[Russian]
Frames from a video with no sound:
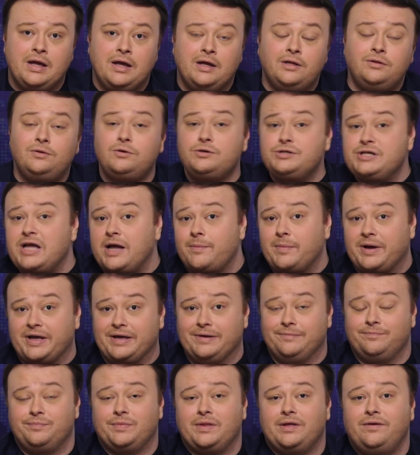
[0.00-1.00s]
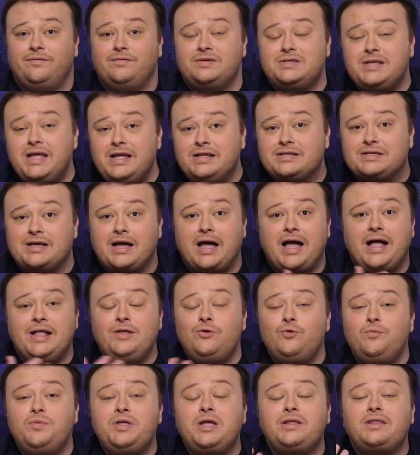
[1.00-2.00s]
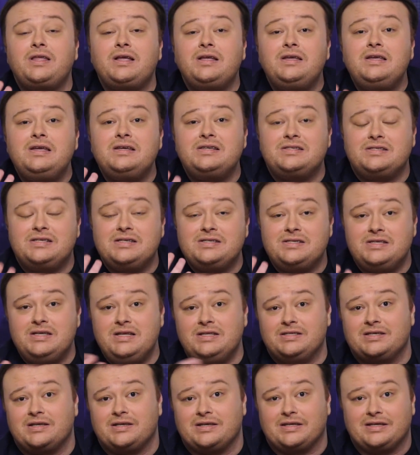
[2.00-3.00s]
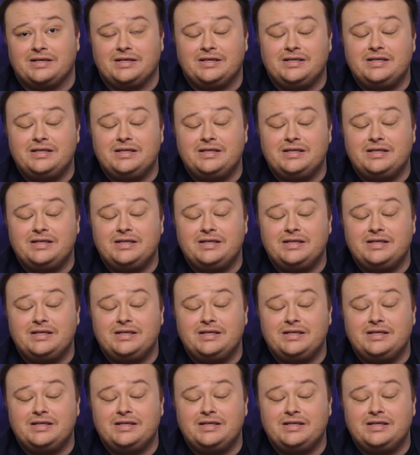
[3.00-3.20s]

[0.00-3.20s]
Друзья мои, вы знаете, они у меня такие стеснительные,